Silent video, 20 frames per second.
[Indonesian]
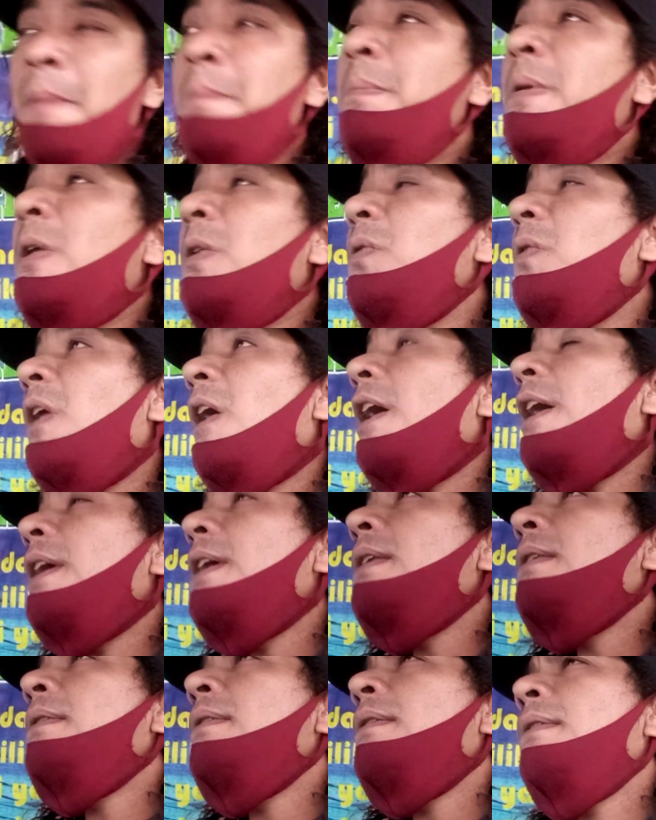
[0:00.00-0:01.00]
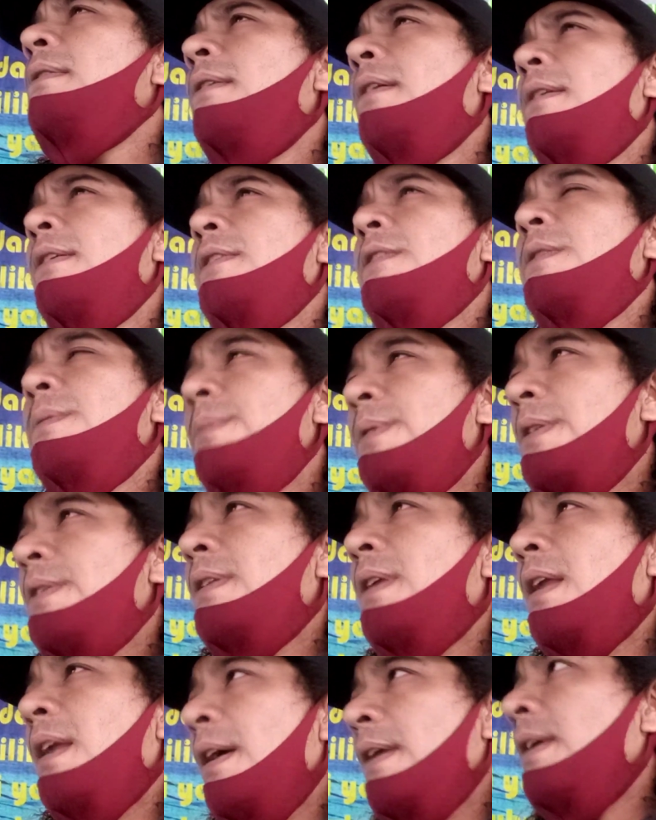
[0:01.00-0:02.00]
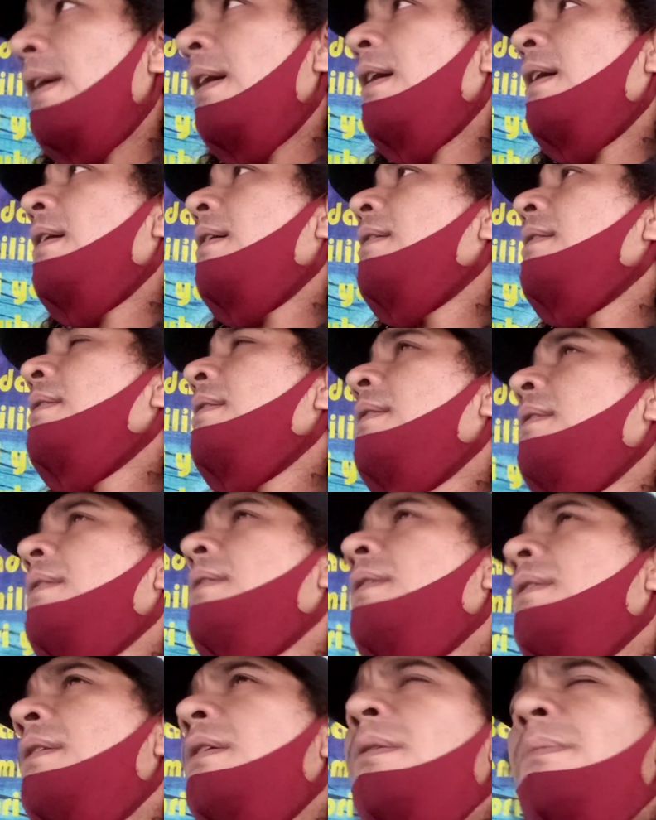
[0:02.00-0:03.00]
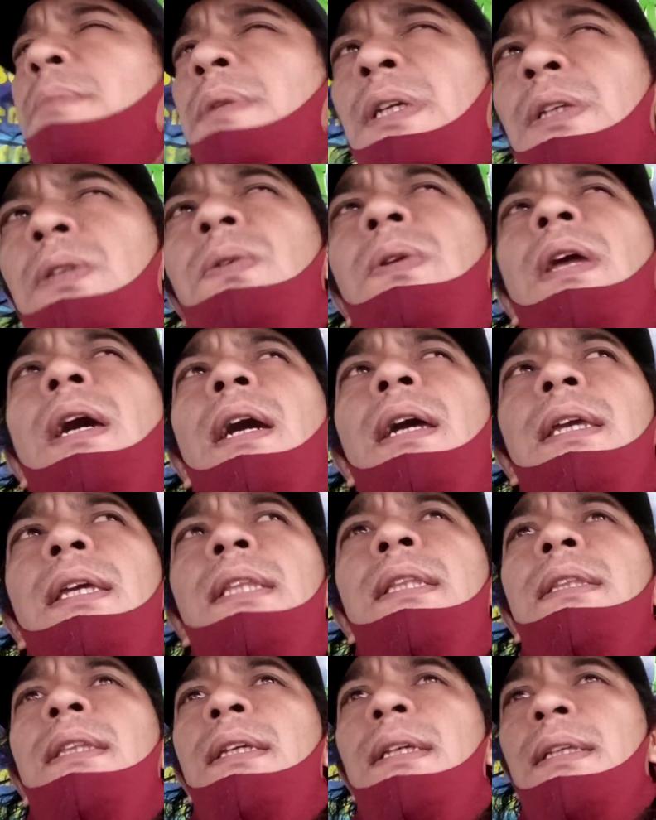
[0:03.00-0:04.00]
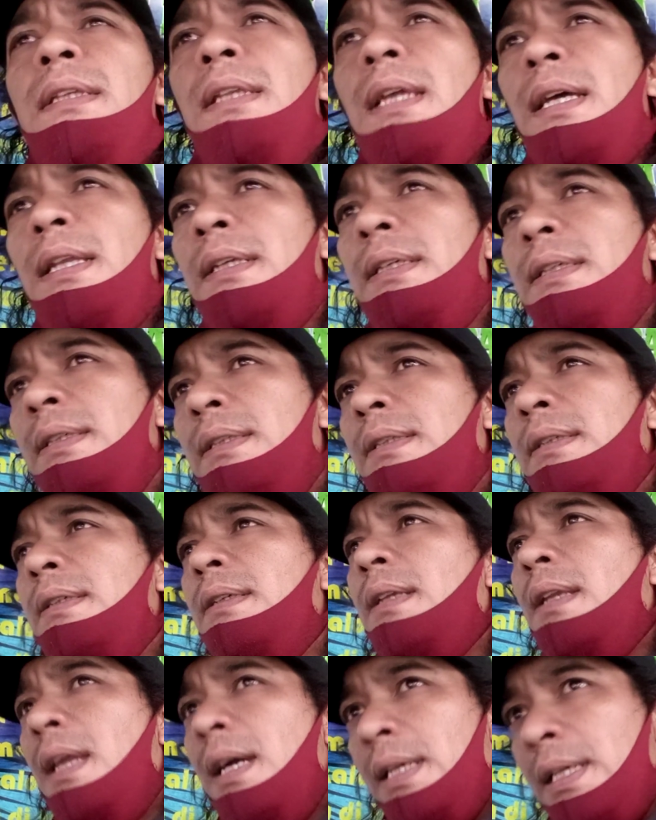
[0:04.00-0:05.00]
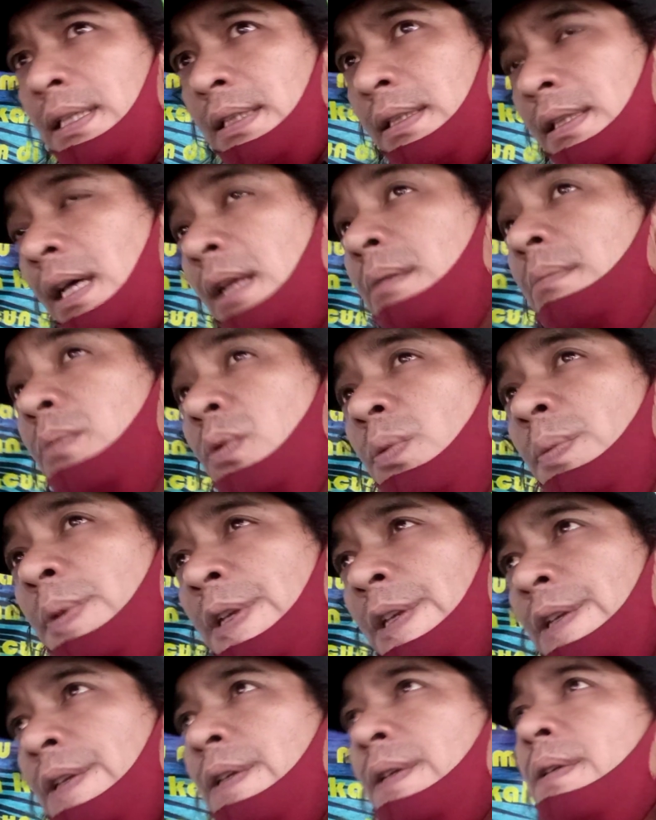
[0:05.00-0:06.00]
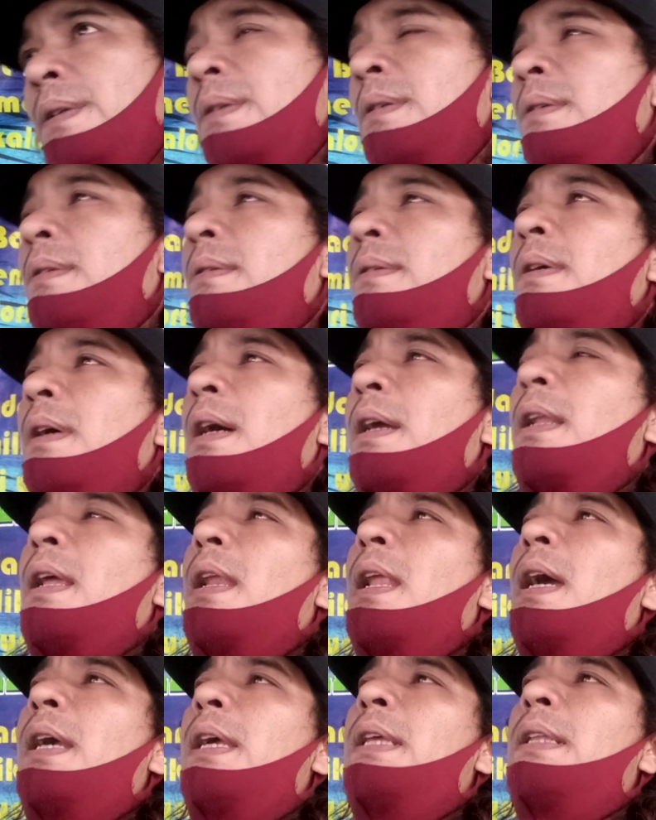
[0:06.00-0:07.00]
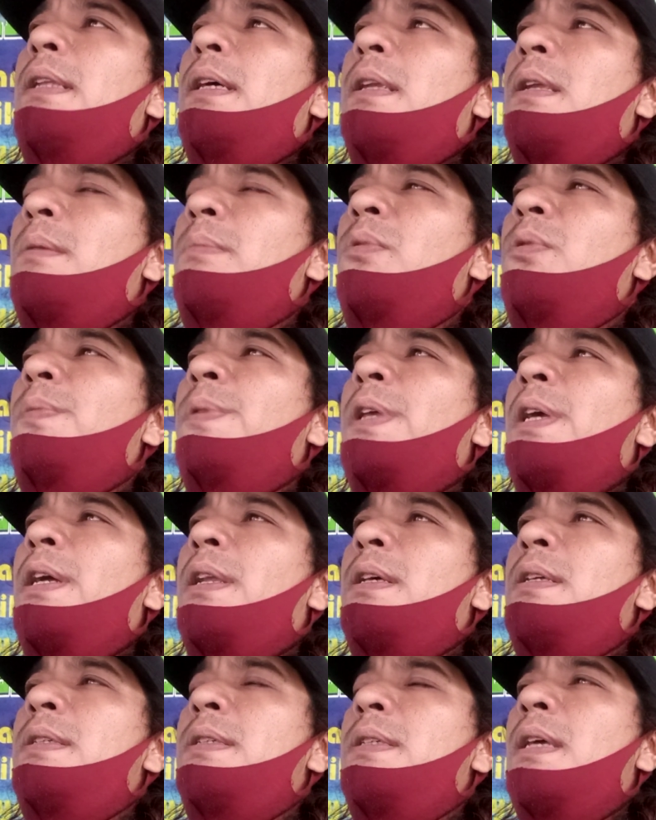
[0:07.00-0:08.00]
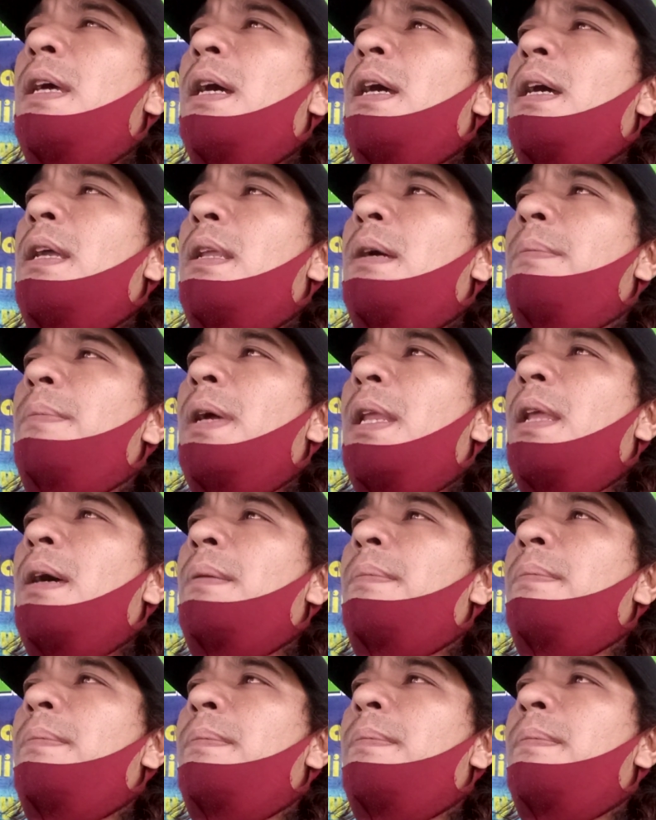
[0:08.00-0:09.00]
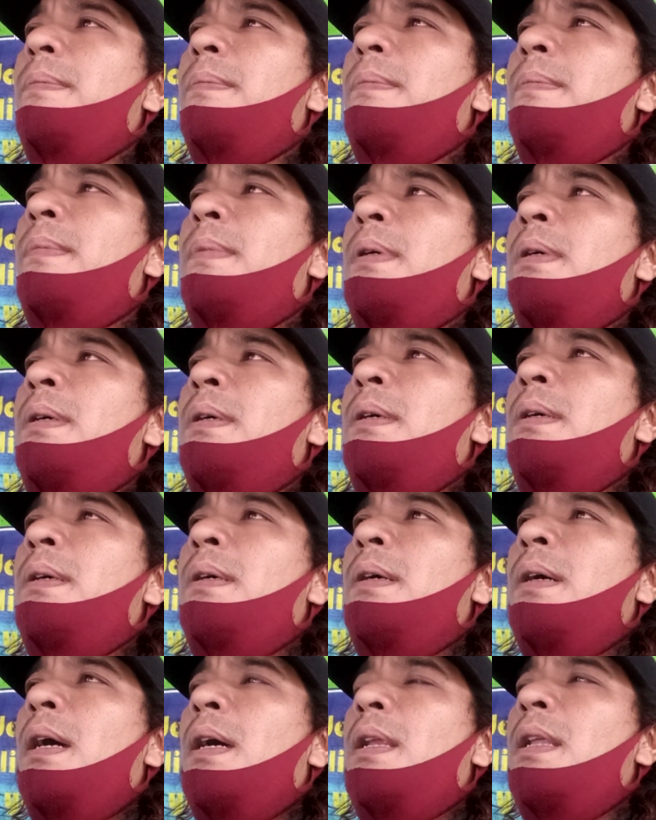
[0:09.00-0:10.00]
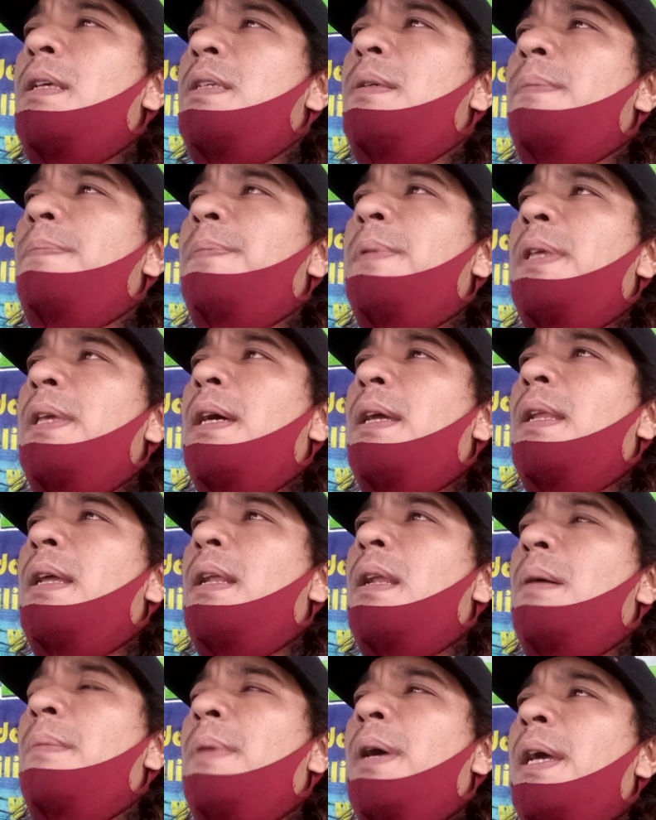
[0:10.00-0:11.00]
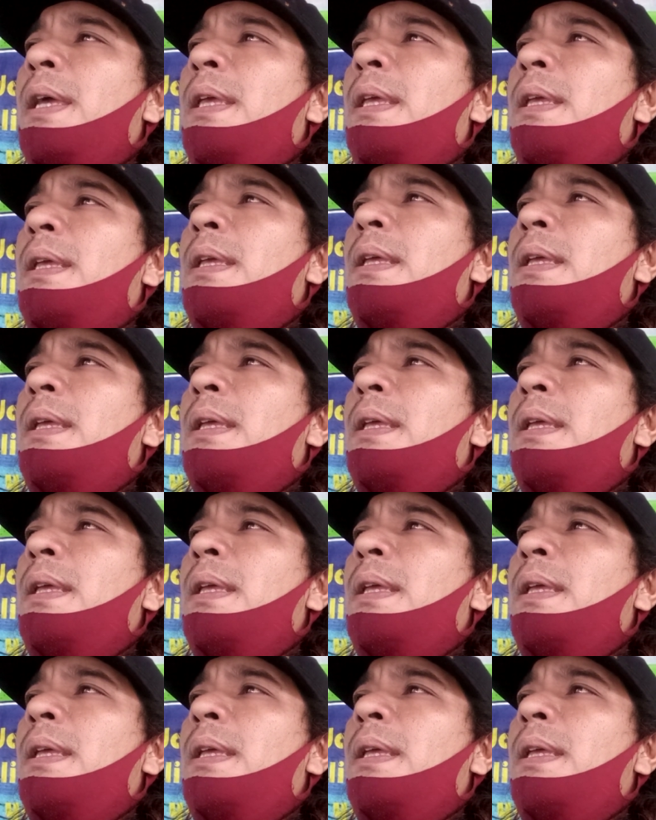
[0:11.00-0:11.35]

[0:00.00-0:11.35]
Begitulah inti dari semesta raya. Begitulah inti dari langit dan bumi. Ada langit, ada bumi, ada siang, ada malam, ada sepi, ada ramai,